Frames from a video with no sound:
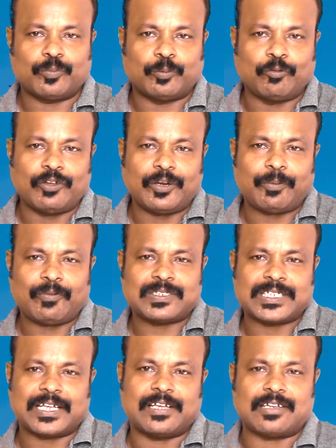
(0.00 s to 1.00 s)
புவியீர்ப்பு
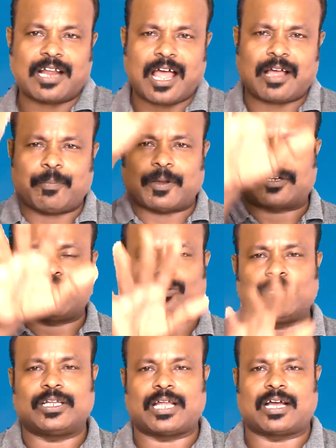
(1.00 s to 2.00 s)
விசைக்கு எதிராக
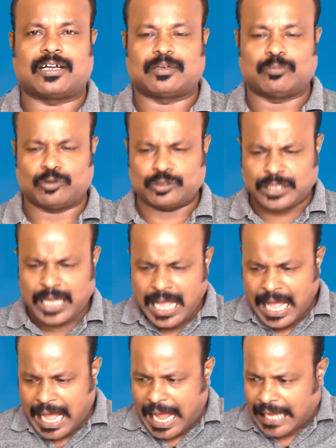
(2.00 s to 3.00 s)
பறக்கக்கூடியதாக இருக்கும்பொழுது
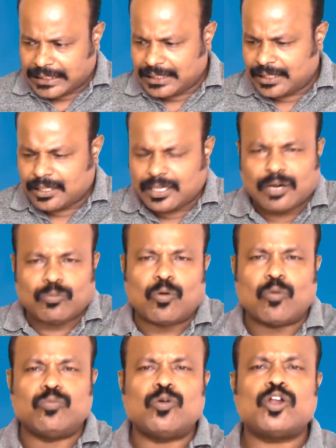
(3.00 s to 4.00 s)
அதில் இருக்கிற
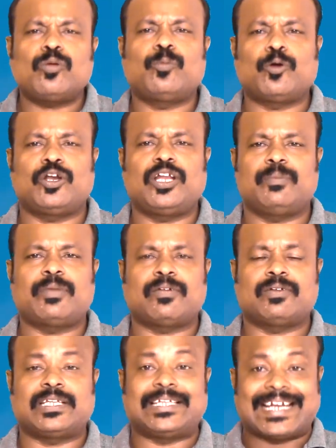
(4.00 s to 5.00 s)
ஒவ்வொரு பொருளையுமே
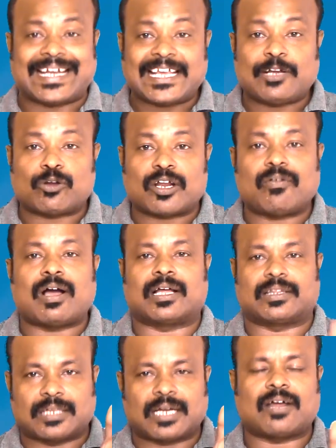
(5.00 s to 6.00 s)
வந்து எடை
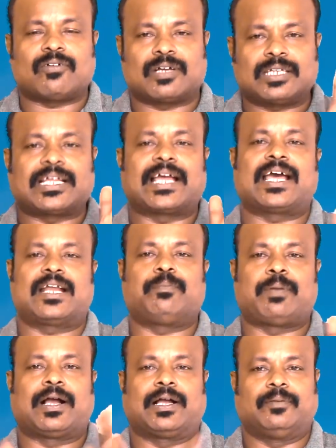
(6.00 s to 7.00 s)
குறைவாகத்தான் அவங்க
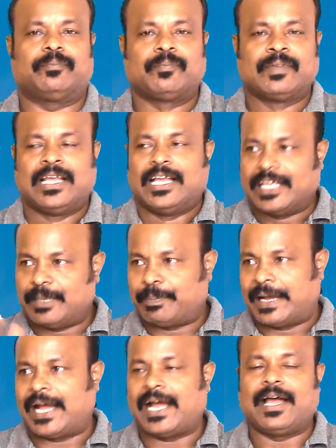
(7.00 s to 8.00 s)
தயாரிப்பாங்க
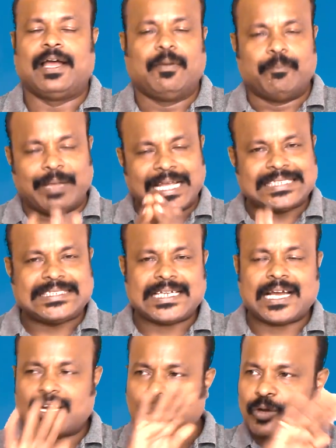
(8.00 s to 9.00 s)
இப்போ
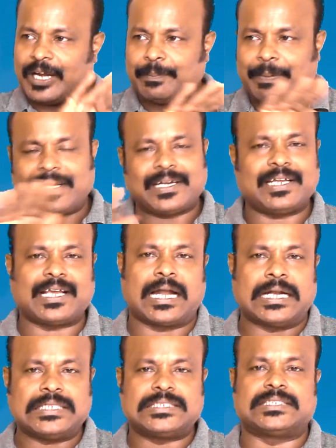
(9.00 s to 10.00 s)
பேசிக்கான ஒயிட் பெயிண்ட்டை நீங்கள்
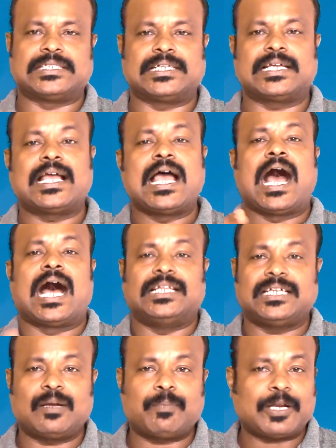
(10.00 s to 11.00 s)
அடிச்சுட்டு
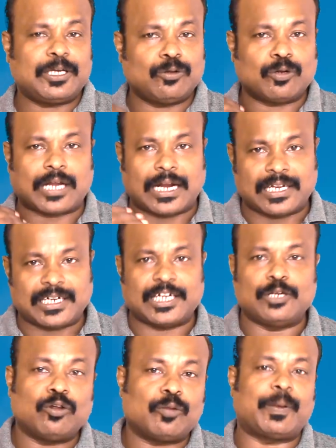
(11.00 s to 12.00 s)
அதுக்கப்புறம் இன்னொரு கலருக்கு
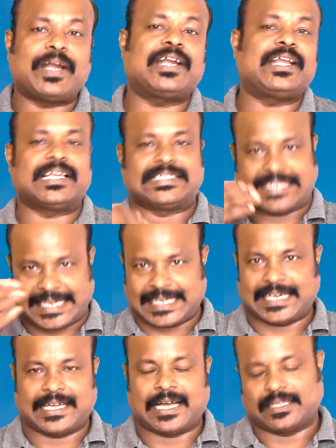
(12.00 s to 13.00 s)
இன்னொரு பெயிண்ட் நீங்கள்
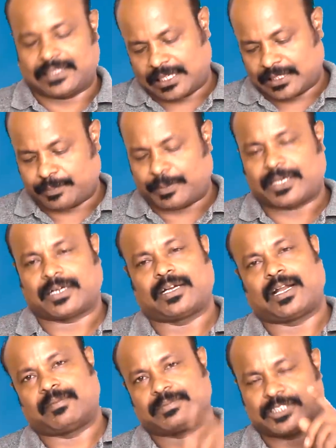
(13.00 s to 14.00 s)
சேர்க்குறீங்க அது கருப்பாக
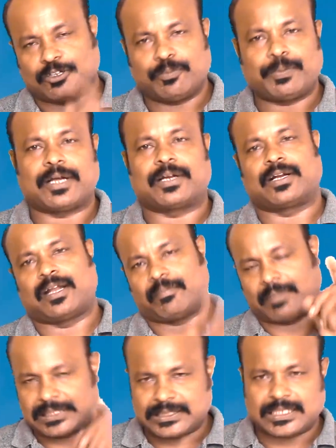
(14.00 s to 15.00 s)
இருக்கலாம் செவப்பாக இருக்கலாம்
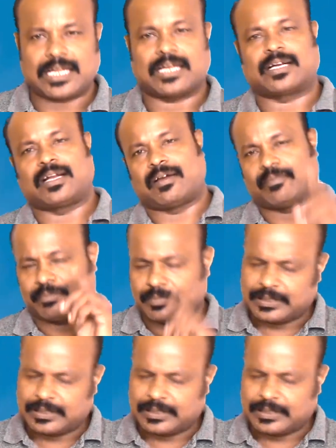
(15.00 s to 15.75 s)
மஞ்சளாக இருக்கலாம்